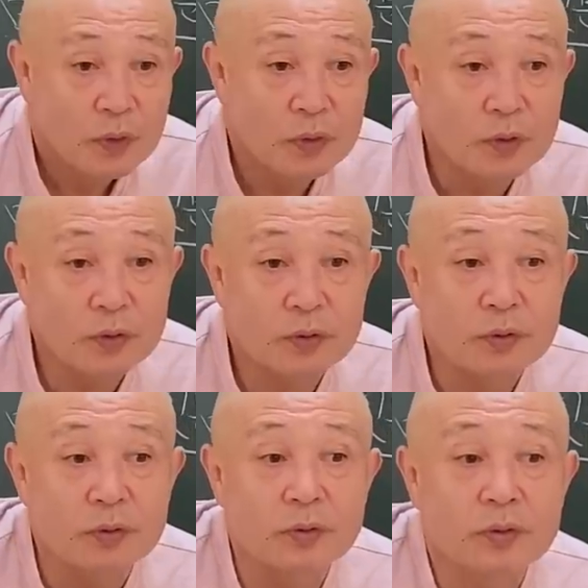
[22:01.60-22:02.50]
그래서
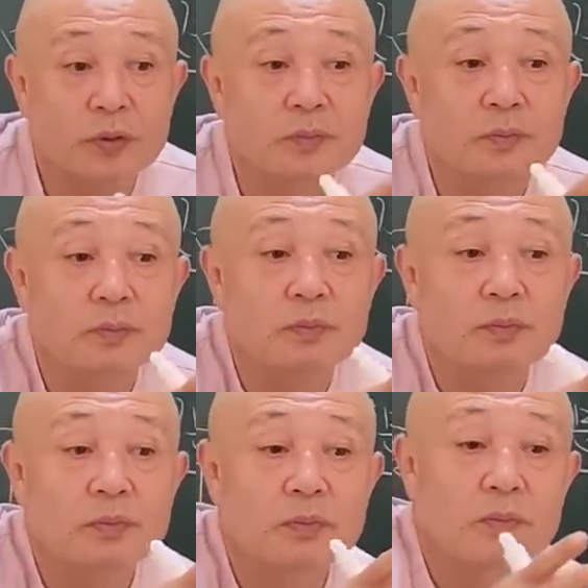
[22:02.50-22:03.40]
그
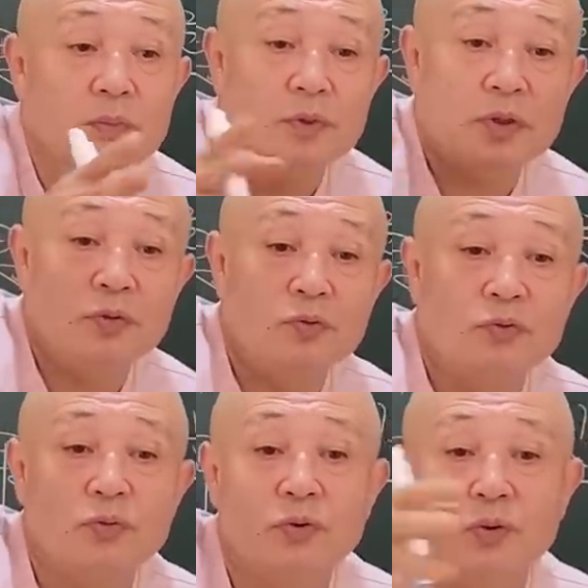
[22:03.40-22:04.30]
금,
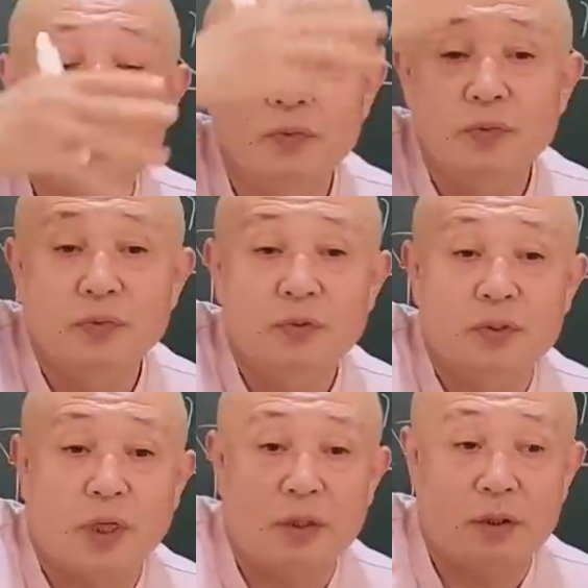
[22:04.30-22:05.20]
신유술 금국을
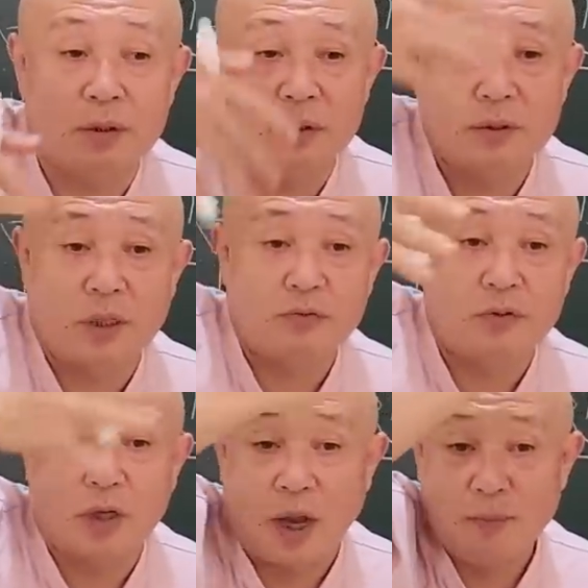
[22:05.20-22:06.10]
짠 사준
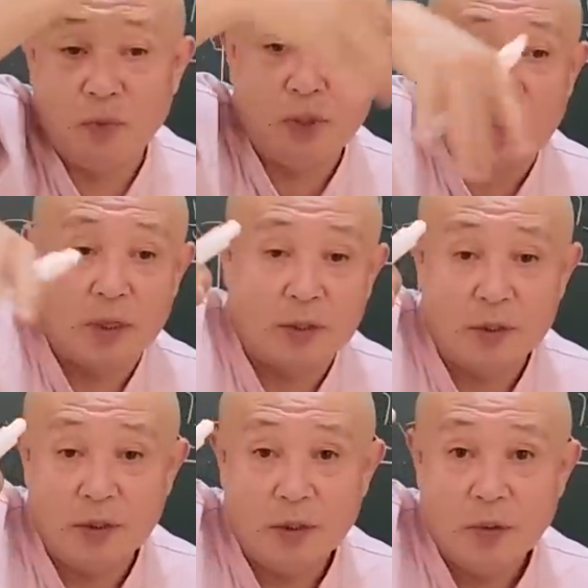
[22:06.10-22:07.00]
거야,
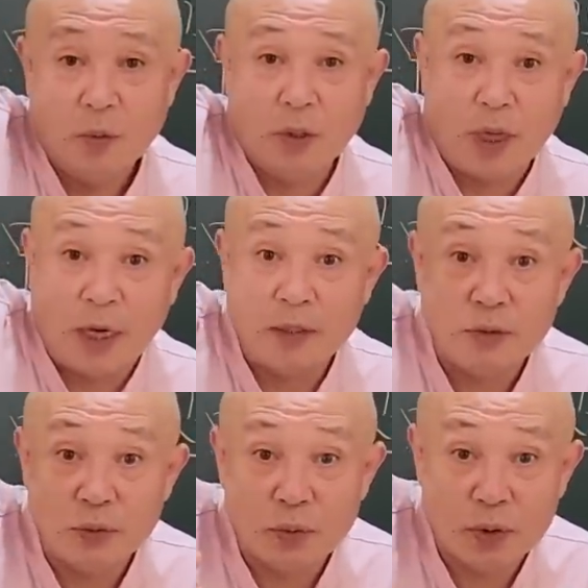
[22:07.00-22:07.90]
감목일간이. 우리
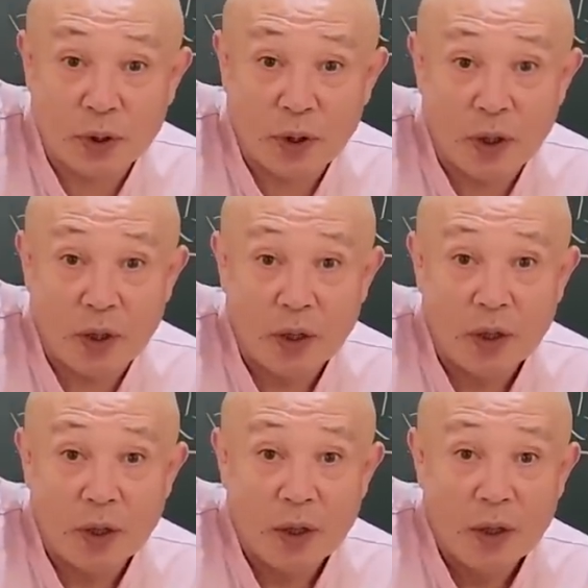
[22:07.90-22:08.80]
양인 들어오니까
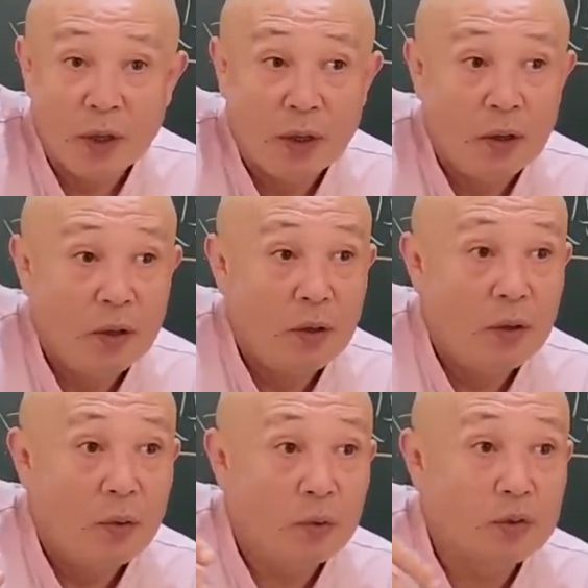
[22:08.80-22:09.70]

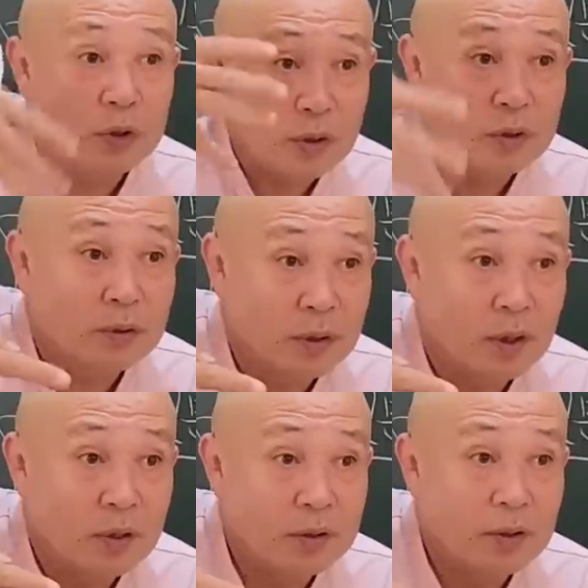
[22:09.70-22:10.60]
옷장사를
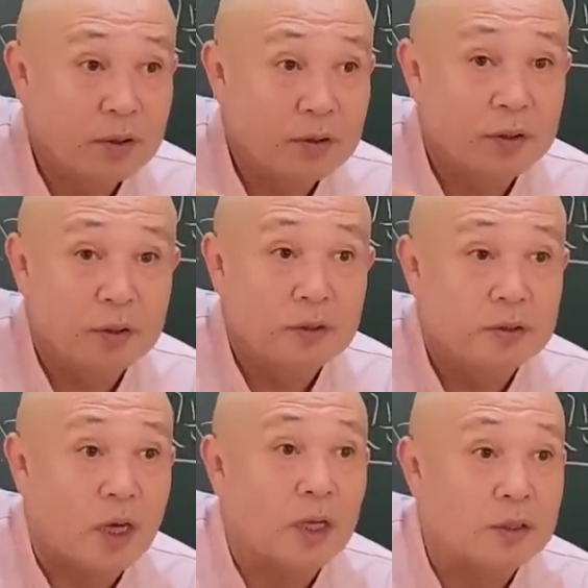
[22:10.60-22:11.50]
하다가 이제, 이제
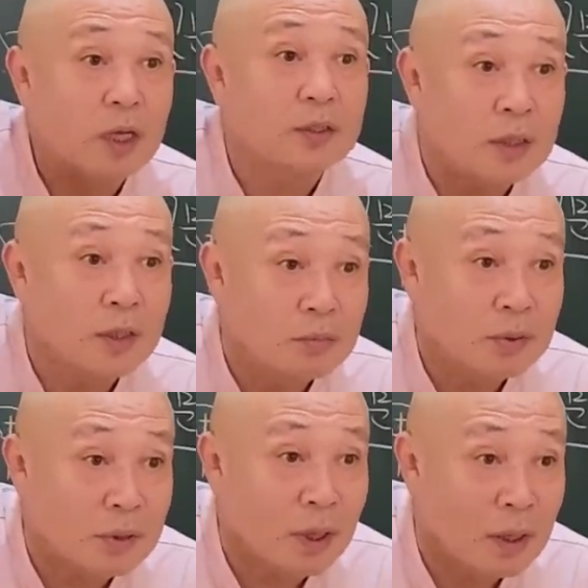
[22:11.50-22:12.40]
자기가 사장
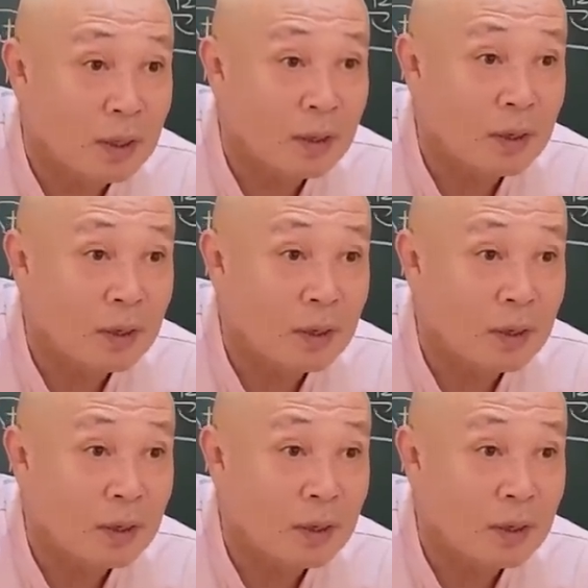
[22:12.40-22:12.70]
돼버렸대.